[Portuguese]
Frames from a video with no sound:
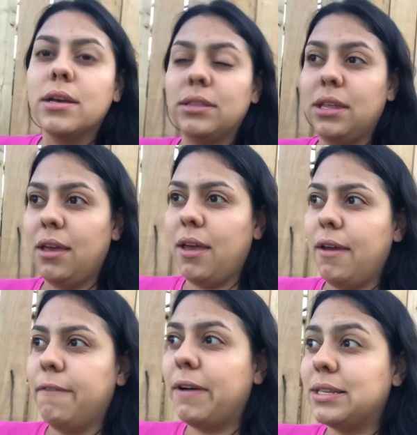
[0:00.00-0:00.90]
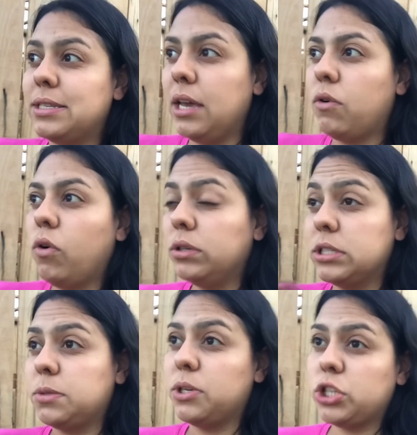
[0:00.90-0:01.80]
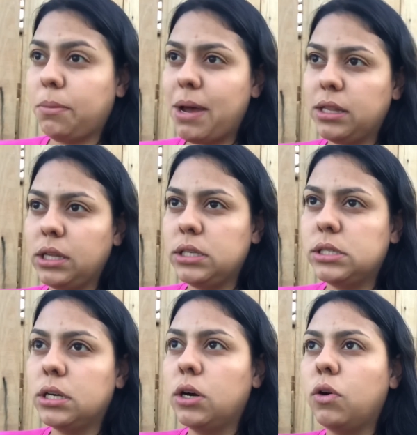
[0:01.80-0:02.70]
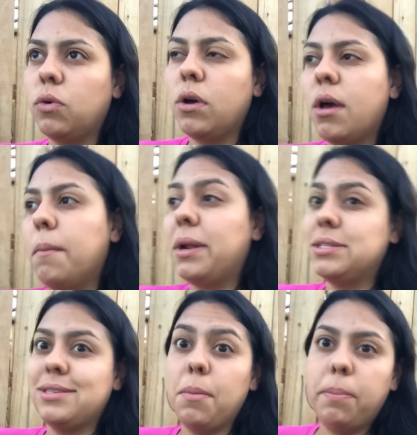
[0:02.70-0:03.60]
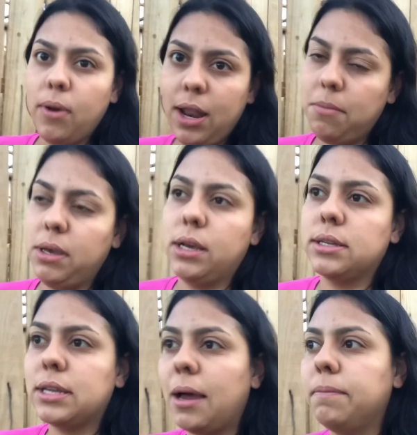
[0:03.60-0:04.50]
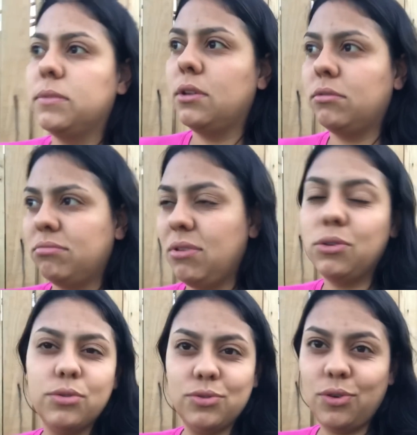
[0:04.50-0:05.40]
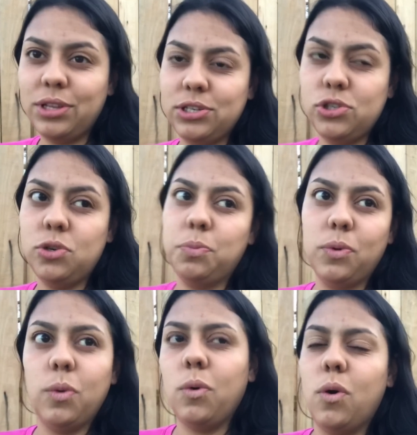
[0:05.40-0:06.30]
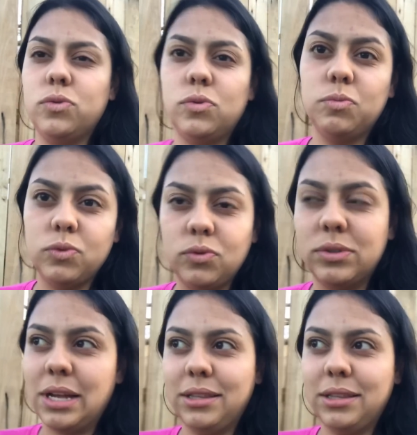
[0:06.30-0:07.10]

De fazer coisas para chamar atenção, para ser polêmica, tá? Não, eu não sou desse tipo, eu não gosto muito, tá?